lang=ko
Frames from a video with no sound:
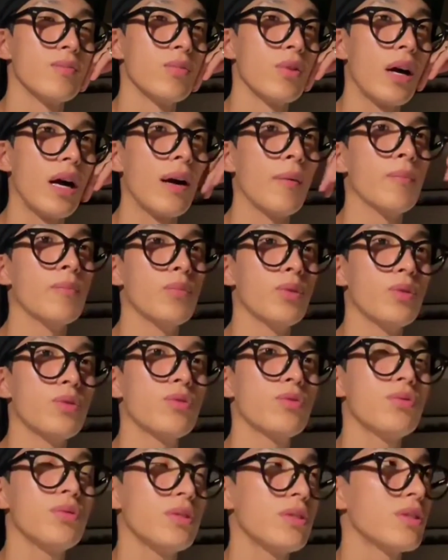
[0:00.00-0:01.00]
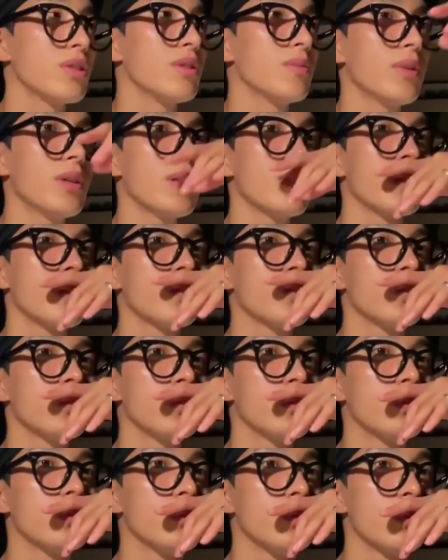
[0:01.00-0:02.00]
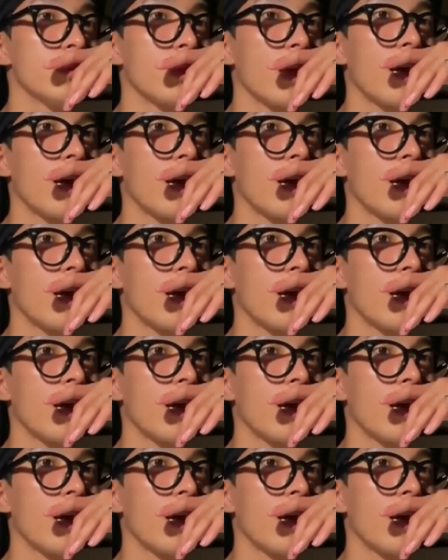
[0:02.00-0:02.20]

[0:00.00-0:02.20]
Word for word: 뭐안볼 수는 있지만 그래도